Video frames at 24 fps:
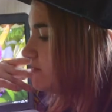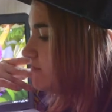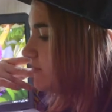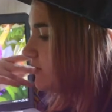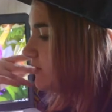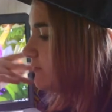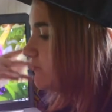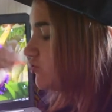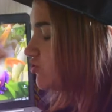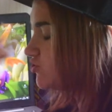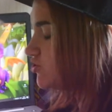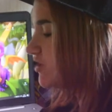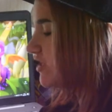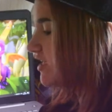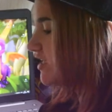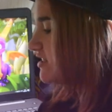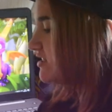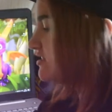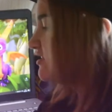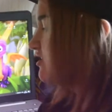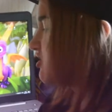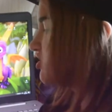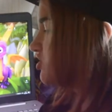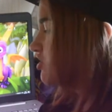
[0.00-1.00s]
потому что я
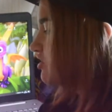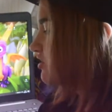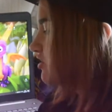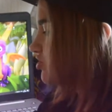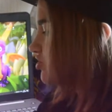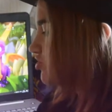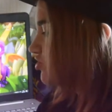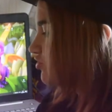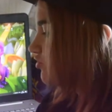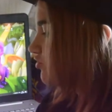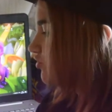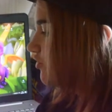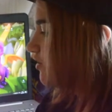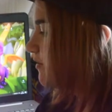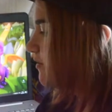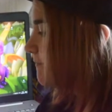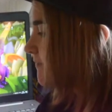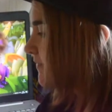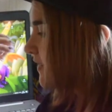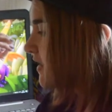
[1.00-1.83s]
слышала, что